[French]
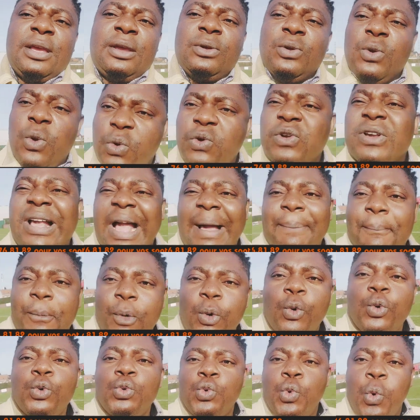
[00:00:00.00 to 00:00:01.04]
Le
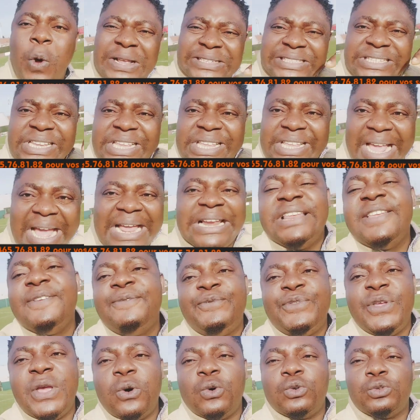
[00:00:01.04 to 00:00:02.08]
Cameroun doit se
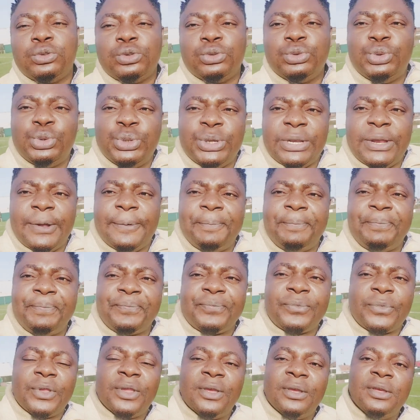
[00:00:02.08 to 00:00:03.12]
qualifier aujourd'hui.
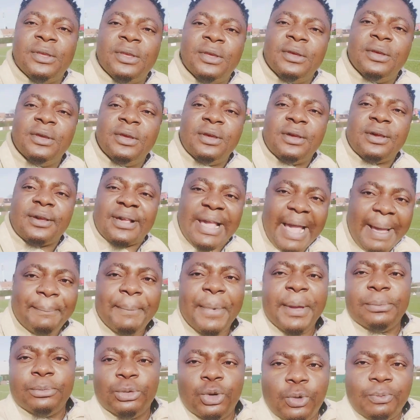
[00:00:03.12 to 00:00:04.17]
Quand
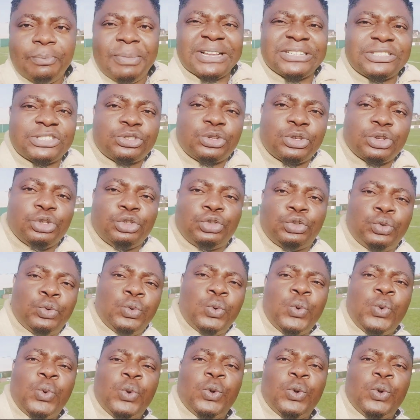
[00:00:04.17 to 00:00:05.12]
même, le match se joue